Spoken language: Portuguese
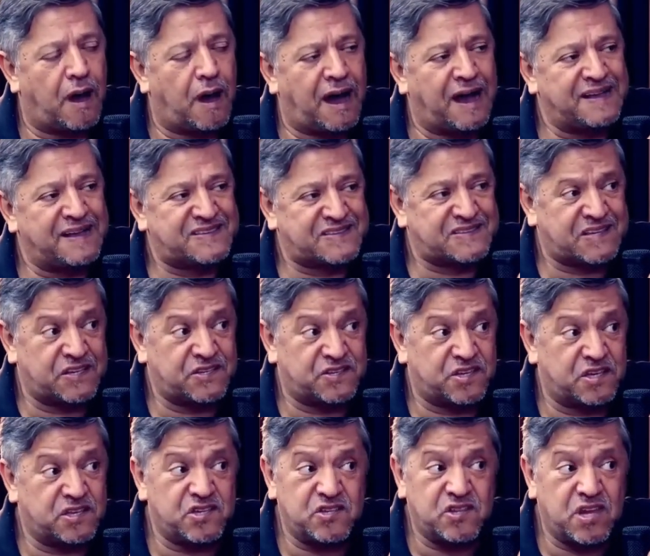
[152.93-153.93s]
A
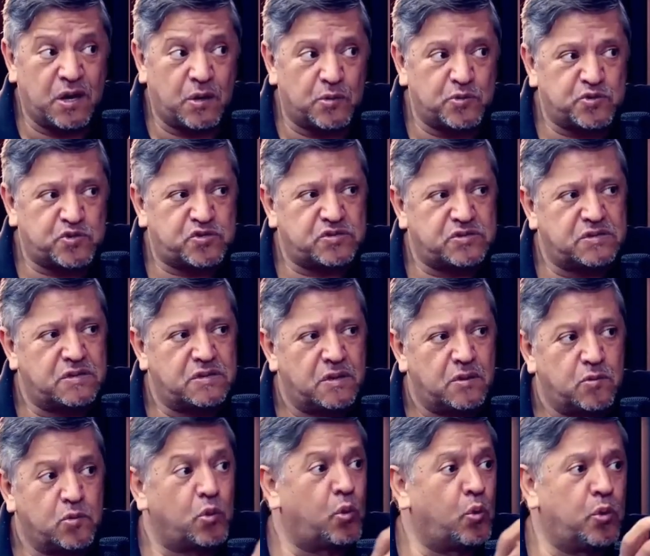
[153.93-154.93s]
essência de Deus
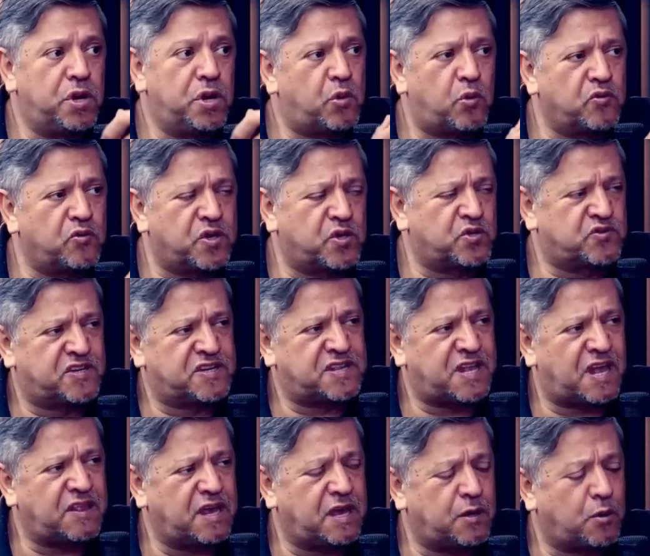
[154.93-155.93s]
do único Deus
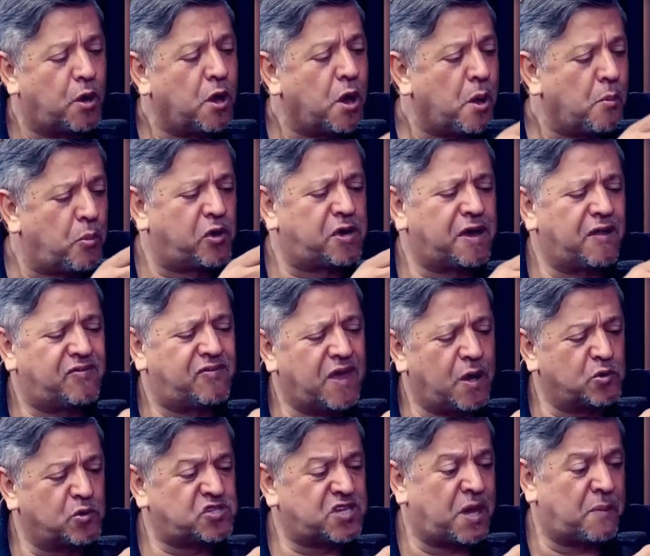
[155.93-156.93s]
verdadeiro, porque
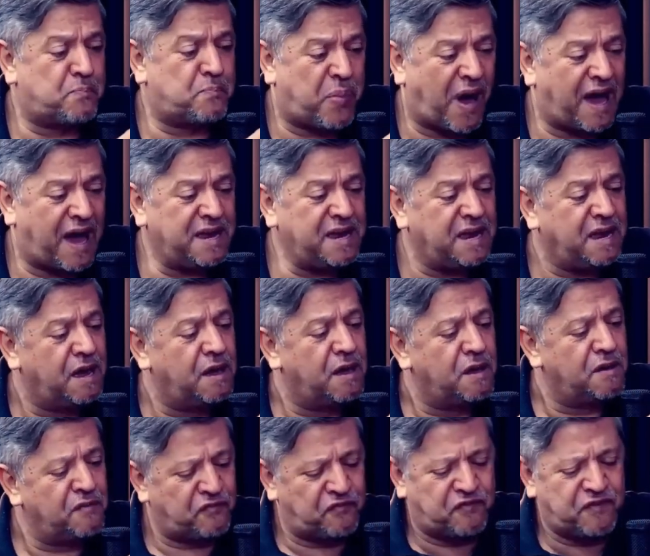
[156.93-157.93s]
Deus é Pai,
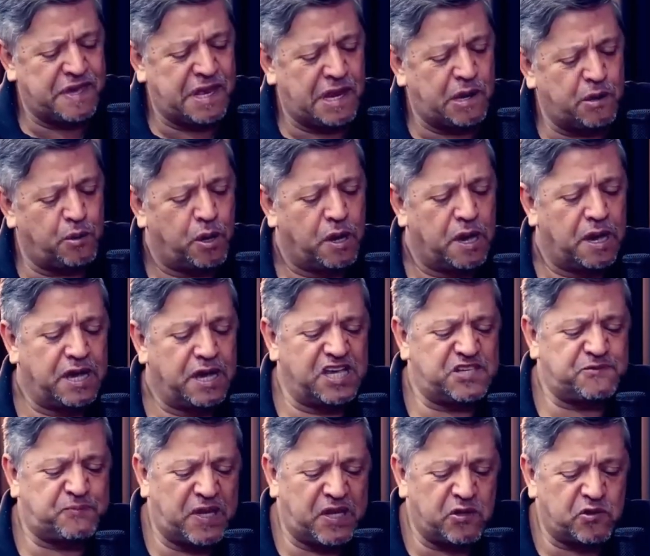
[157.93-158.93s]
Filho e
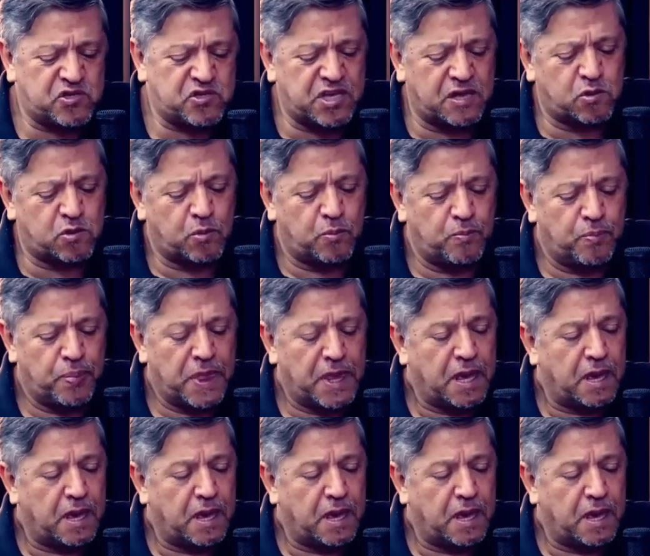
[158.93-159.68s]
Espírito Santo.